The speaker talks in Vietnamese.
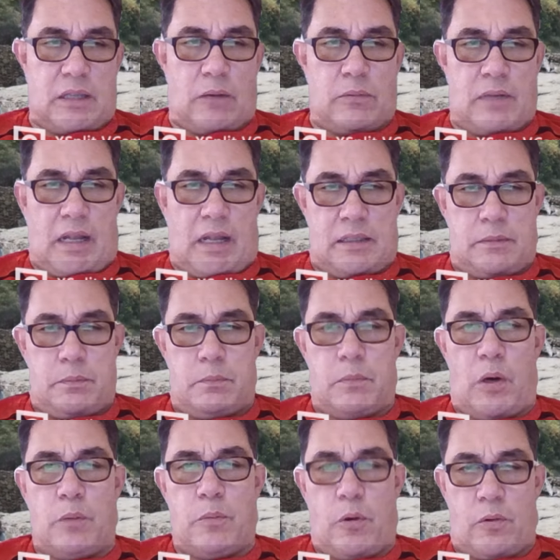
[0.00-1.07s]
động lại
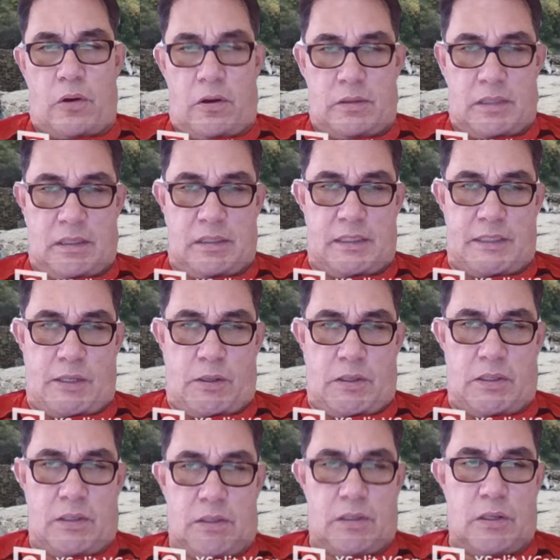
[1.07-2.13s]
mỗi một con người đó
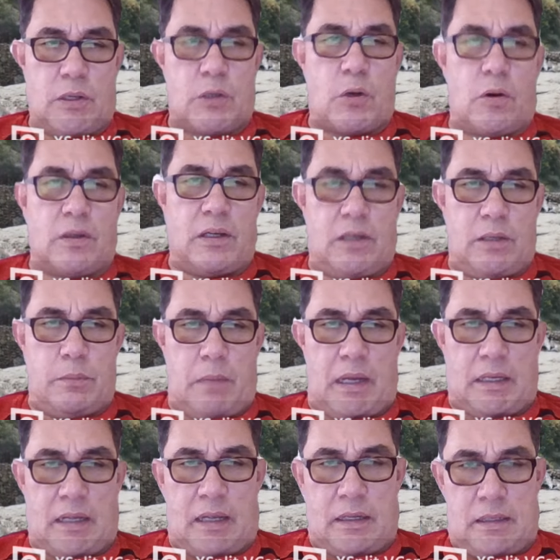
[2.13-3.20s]
con người
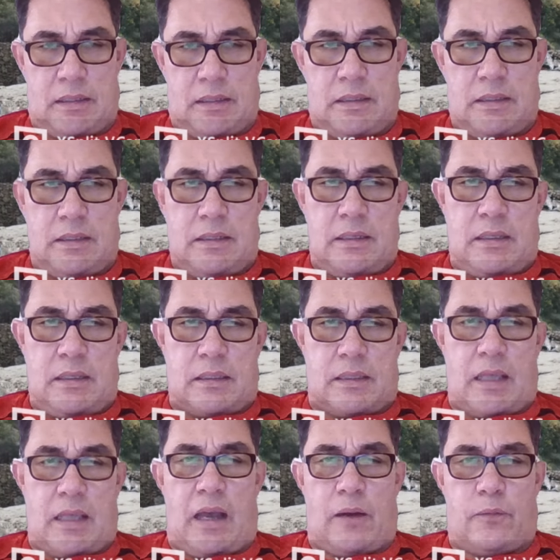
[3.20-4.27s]
mà
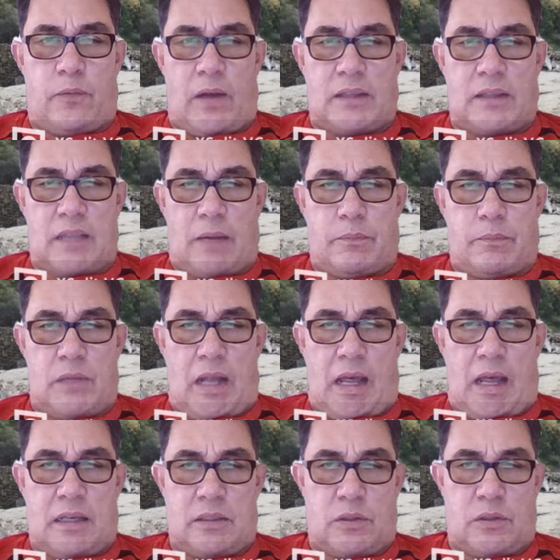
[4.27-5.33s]
chàng phải tầm
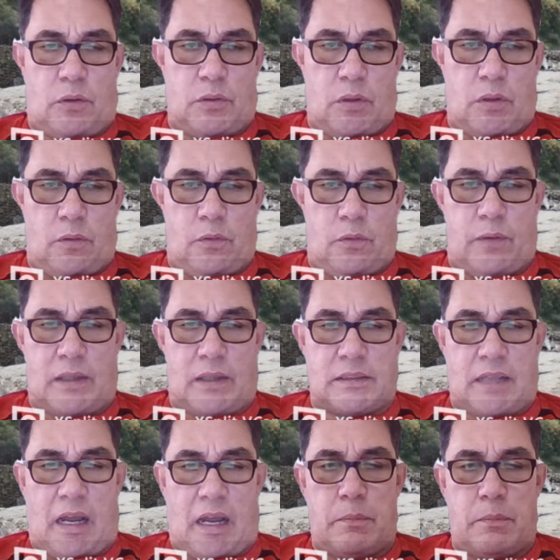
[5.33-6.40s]
nã cho dù phải
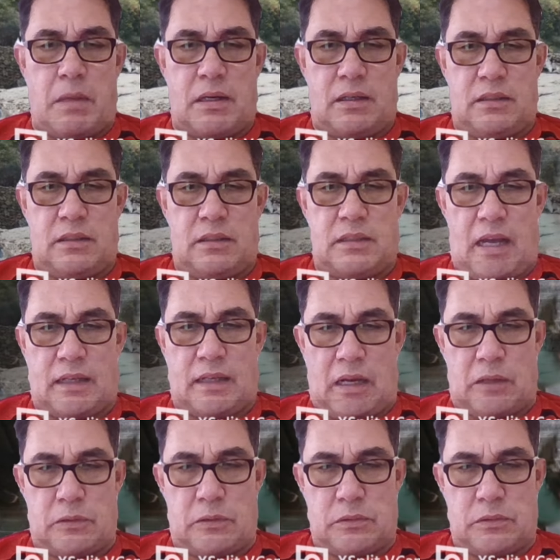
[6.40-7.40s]
trả bất cứ giá nào